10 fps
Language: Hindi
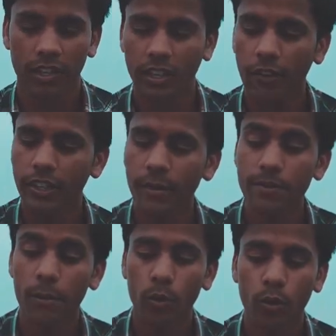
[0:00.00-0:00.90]
काफ़ी टाइम
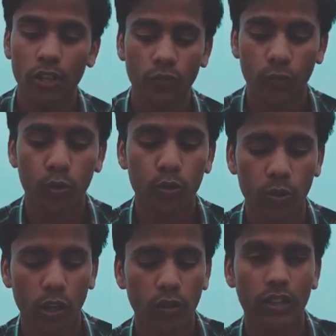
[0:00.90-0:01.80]
से हम लोगों ने इस फूल को
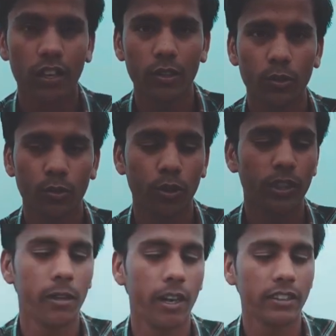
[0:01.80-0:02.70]
तोड़ा हुआ था तो थोड़ी
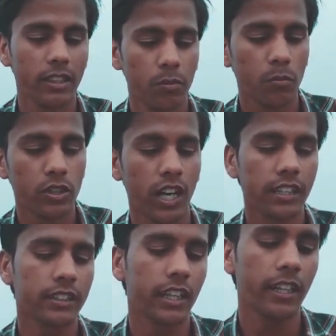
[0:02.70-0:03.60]
देर बाद ये मुरझा
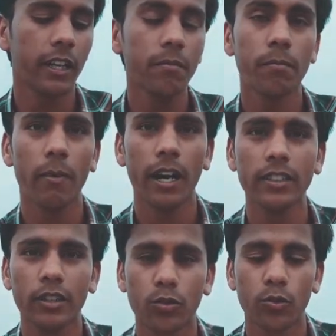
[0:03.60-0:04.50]
जाते हैं पानी
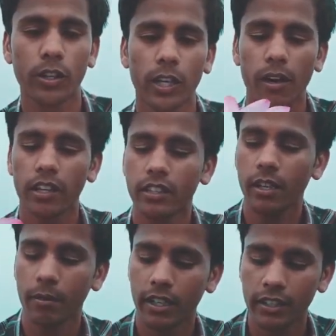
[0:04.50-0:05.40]
से टूटने के बाद ये
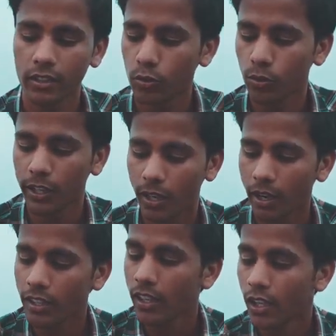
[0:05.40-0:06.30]
अपने डंडी से टूटने के बाद